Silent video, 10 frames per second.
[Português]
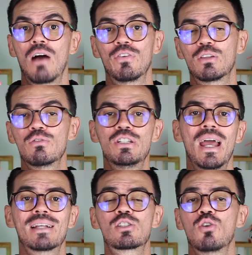A Phantom
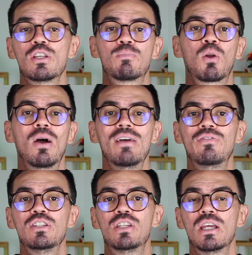gx 2 Pro
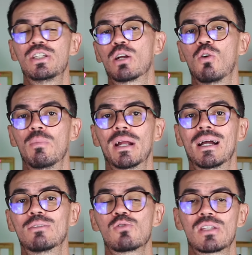FG chegou ao
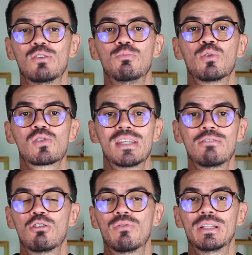mercado custando R$
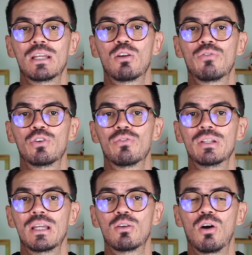
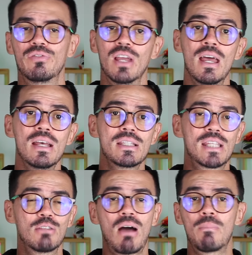1.199,99,
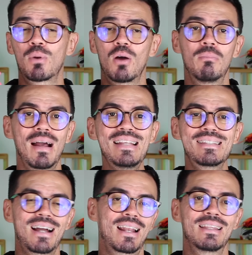sendo a Pro
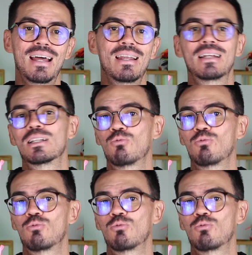mais cara da Nike